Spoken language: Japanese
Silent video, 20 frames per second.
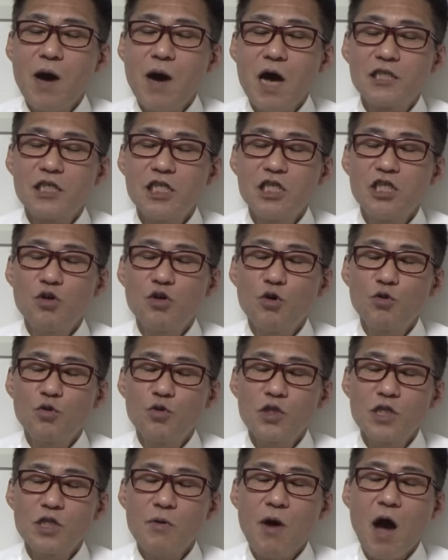まあ市場
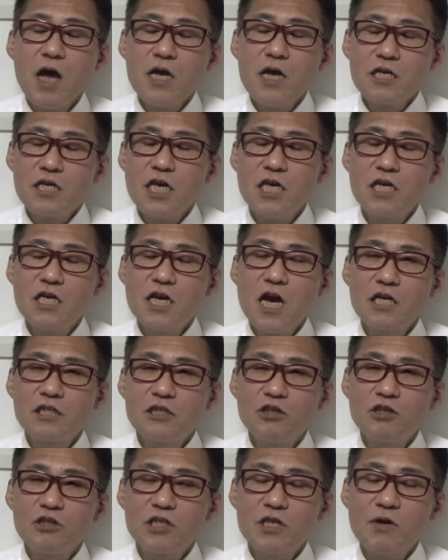としては、金
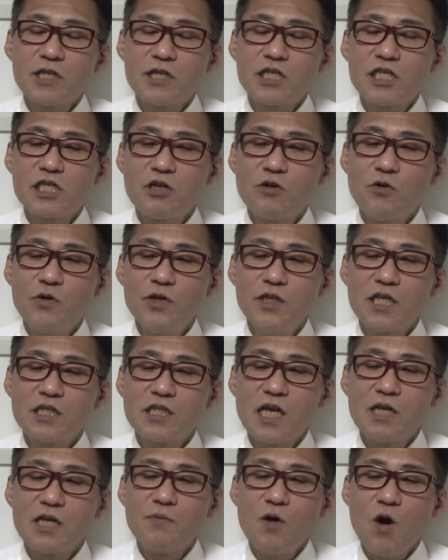額としてはちっこいんで
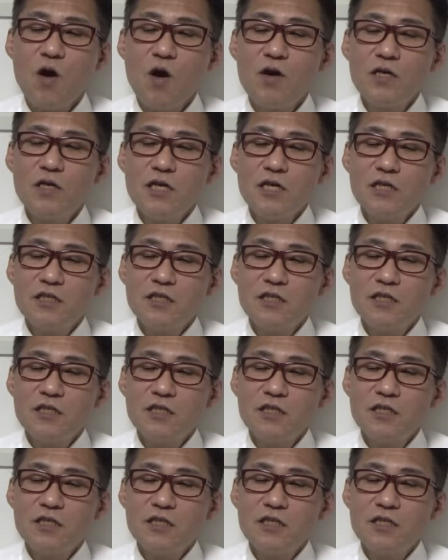すけれども、